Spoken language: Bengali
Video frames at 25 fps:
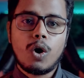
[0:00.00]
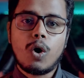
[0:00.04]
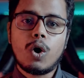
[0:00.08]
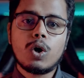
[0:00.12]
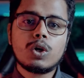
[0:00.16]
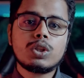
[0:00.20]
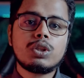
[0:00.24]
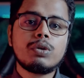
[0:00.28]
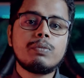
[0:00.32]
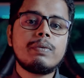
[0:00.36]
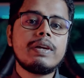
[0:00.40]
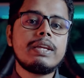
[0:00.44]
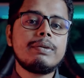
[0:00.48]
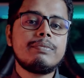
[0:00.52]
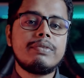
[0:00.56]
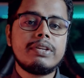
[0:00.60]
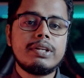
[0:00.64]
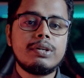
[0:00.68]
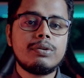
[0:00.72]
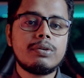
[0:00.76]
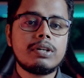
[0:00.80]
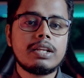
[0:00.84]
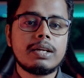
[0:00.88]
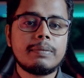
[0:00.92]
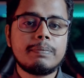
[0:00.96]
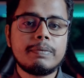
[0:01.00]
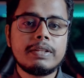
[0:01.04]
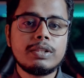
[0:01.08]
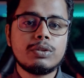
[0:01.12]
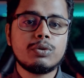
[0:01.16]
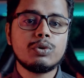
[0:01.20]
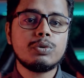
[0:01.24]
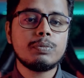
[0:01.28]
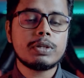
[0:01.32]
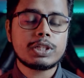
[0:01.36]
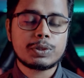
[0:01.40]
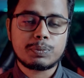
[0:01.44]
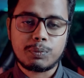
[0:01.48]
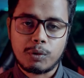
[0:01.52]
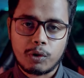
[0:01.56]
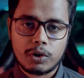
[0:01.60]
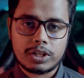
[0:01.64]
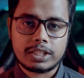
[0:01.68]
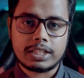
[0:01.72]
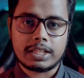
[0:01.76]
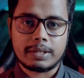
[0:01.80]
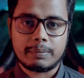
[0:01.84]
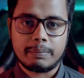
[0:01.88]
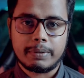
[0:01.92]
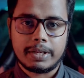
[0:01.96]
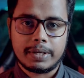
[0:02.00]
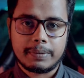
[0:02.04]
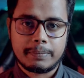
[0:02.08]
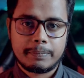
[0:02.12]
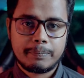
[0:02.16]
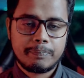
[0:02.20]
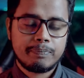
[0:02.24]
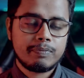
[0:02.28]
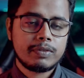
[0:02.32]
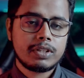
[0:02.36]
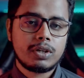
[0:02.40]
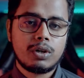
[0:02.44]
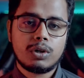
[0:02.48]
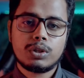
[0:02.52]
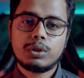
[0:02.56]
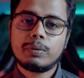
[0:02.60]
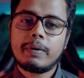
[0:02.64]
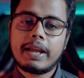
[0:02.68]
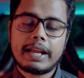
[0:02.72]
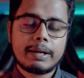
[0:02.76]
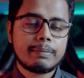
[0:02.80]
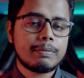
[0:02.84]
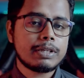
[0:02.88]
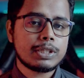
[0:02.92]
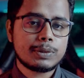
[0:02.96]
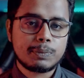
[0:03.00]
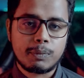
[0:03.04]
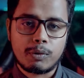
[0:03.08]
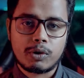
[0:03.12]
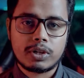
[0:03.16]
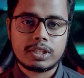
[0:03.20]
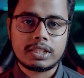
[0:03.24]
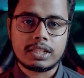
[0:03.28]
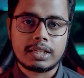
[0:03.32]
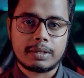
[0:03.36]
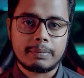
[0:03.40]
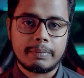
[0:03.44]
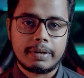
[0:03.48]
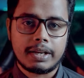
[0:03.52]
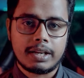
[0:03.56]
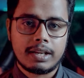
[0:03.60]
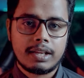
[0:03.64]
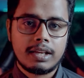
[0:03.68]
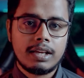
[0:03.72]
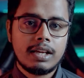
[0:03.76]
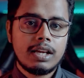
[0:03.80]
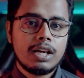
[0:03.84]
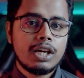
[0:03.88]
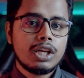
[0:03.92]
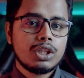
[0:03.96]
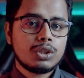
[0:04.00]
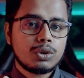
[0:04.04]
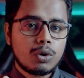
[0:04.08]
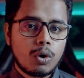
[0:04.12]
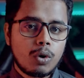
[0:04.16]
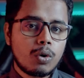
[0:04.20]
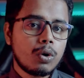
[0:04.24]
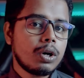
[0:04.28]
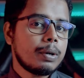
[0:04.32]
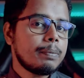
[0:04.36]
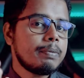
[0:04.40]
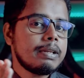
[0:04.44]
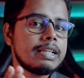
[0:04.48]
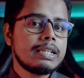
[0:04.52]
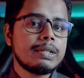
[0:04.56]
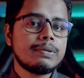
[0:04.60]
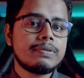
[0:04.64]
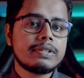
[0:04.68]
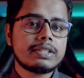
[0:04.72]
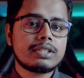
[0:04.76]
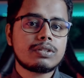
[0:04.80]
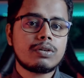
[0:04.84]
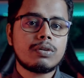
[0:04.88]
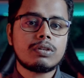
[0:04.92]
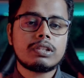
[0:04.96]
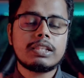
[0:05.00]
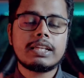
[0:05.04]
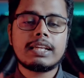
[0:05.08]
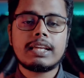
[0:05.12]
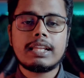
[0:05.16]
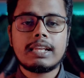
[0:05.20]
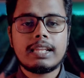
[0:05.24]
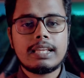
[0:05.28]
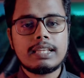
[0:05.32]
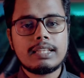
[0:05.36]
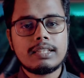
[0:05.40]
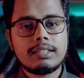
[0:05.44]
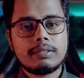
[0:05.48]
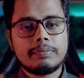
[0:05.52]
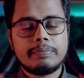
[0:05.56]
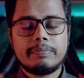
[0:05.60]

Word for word: হয়তো বা এই ভিডিওটা আপনি দুই মাস পরে দেখবেন অথবা এক মাস পরে দেখবেন তখন আপনি ইনভেস্ট করতে গেলেই